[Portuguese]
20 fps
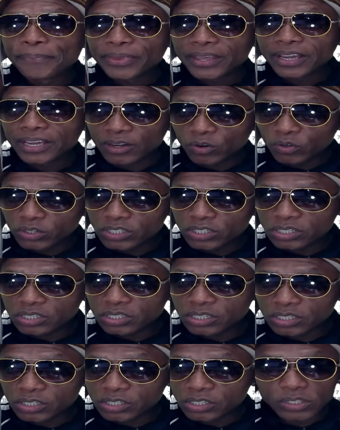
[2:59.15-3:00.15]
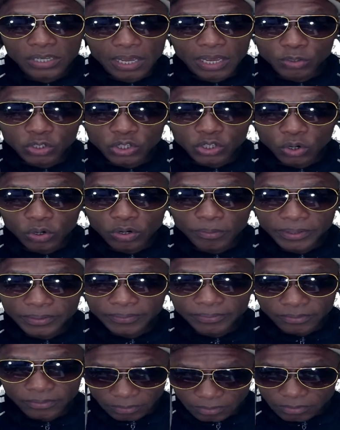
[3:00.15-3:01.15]
É, hoje dia de Eusébio de Roma,
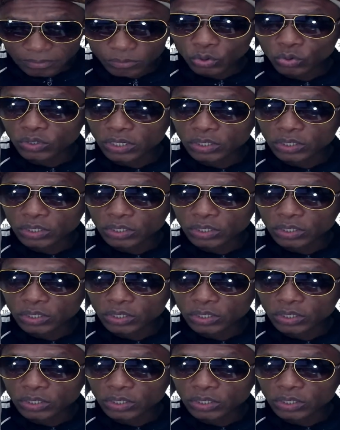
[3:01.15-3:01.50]
muito